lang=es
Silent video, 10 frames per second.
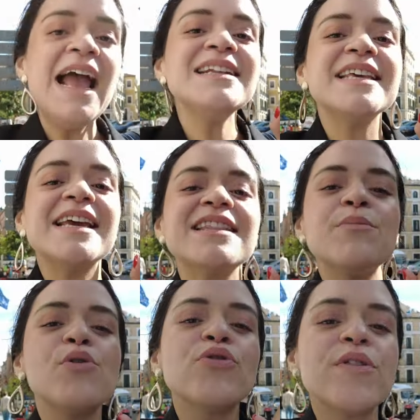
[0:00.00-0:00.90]
El
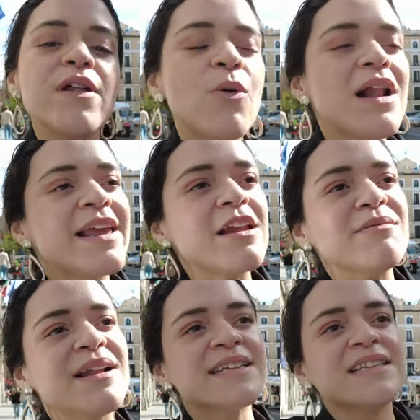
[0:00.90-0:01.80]
siguiente punto del cual
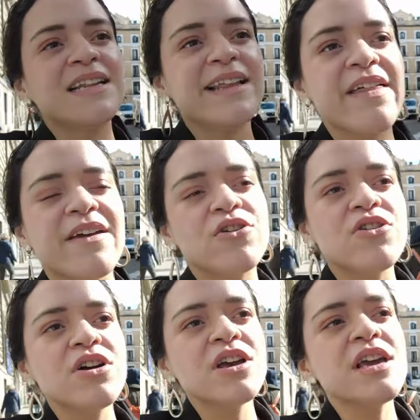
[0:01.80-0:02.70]
quiero hablarte el día de
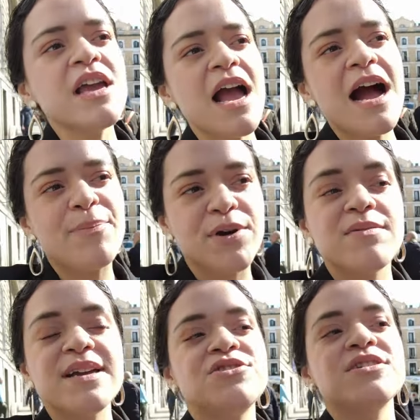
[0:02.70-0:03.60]
hoy,
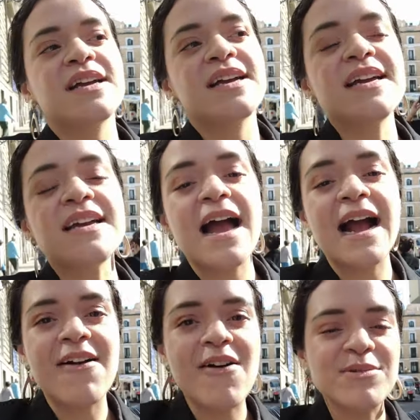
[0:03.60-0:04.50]
aprovecho que
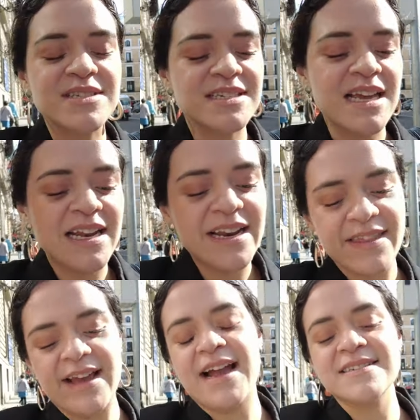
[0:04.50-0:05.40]
acabamos de
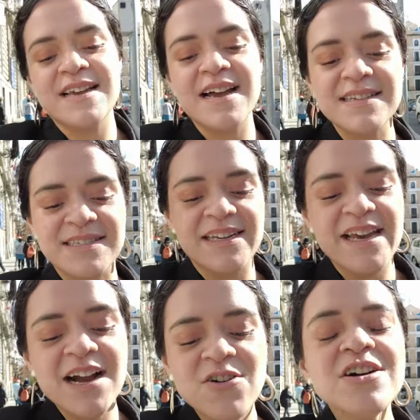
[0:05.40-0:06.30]
salir de casa
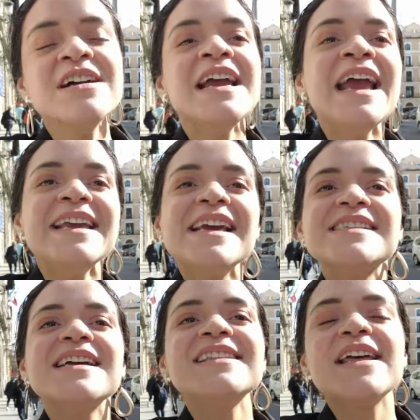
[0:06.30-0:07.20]
Siriaco y
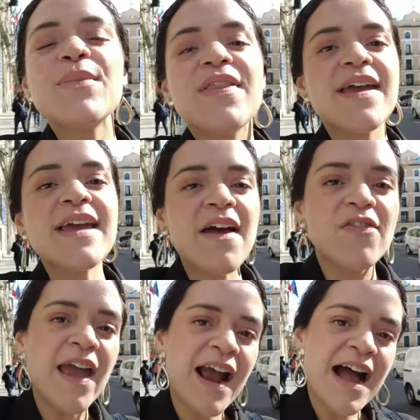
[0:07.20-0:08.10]
es el tema de
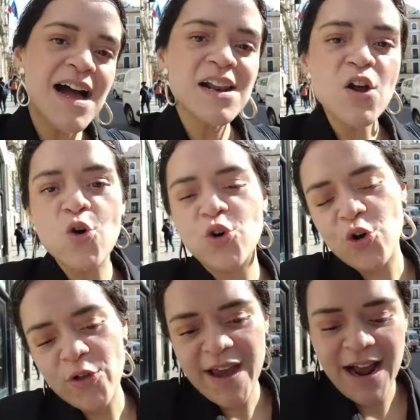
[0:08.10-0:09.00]
dejar o
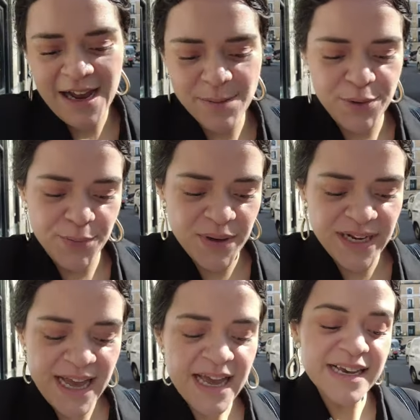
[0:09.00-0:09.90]
no dejar
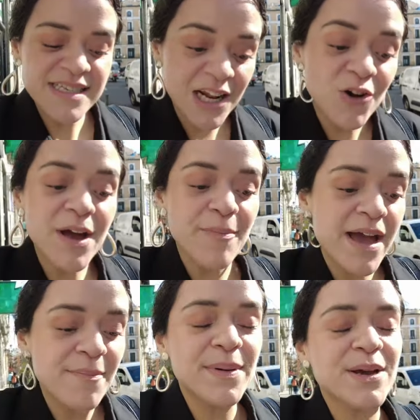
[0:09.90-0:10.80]
propina. Es algo que
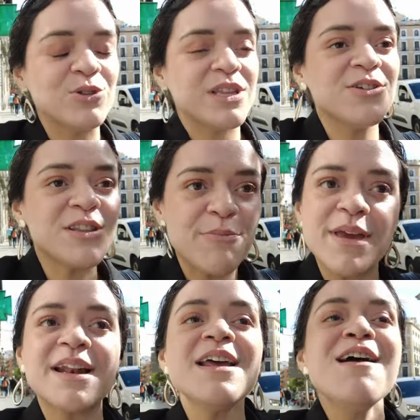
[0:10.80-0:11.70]
me han preguntado
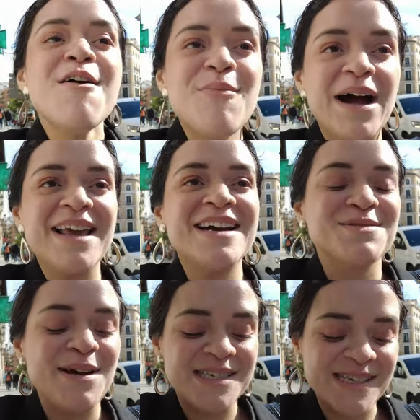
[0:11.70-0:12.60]
también
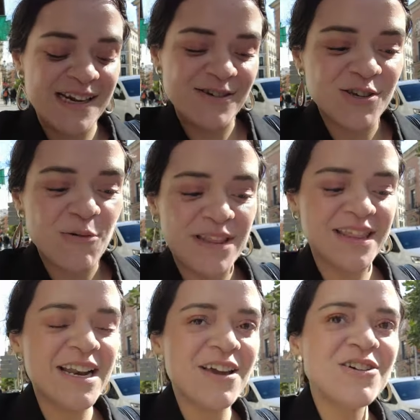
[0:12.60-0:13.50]
varias veces en los
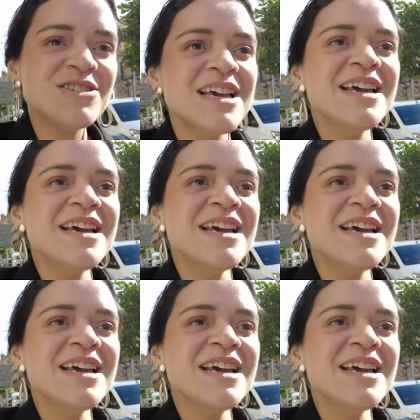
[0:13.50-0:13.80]
comentarios.